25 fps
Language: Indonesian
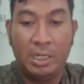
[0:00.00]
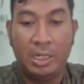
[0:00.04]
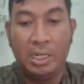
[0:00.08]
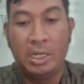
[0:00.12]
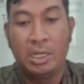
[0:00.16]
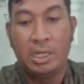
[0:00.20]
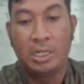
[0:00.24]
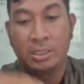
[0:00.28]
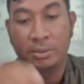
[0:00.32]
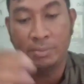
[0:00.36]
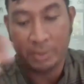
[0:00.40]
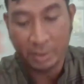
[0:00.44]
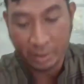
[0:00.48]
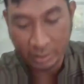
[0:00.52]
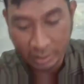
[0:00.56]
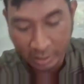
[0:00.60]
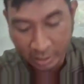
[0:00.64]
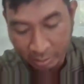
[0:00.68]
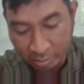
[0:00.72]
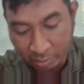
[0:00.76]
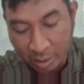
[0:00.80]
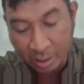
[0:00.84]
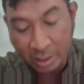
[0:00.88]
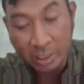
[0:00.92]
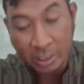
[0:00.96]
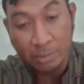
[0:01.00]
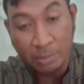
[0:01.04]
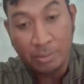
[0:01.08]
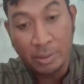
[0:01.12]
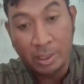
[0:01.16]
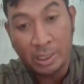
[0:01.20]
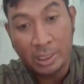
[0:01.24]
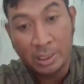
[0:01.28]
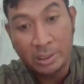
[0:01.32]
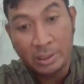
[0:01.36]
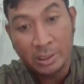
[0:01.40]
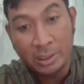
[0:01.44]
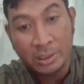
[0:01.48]
Nah, seperti itulah
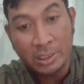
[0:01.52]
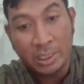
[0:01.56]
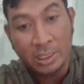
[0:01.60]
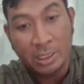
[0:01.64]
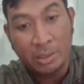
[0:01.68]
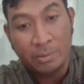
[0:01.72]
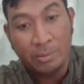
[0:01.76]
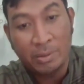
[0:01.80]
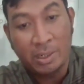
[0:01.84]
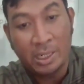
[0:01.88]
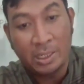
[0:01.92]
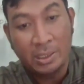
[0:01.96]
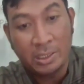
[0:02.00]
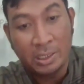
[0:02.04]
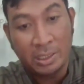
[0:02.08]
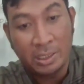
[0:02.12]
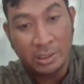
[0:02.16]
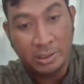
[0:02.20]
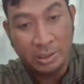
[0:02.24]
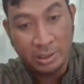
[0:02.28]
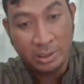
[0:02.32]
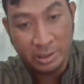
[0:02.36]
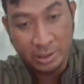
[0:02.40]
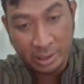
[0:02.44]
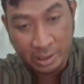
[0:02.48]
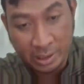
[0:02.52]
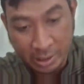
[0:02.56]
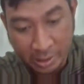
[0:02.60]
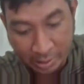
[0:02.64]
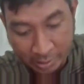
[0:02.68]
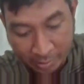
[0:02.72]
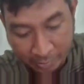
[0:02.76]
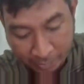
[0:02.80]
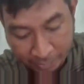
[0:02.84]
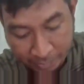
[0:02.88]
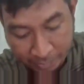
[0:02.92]
gambarannya cara menganalisisnya.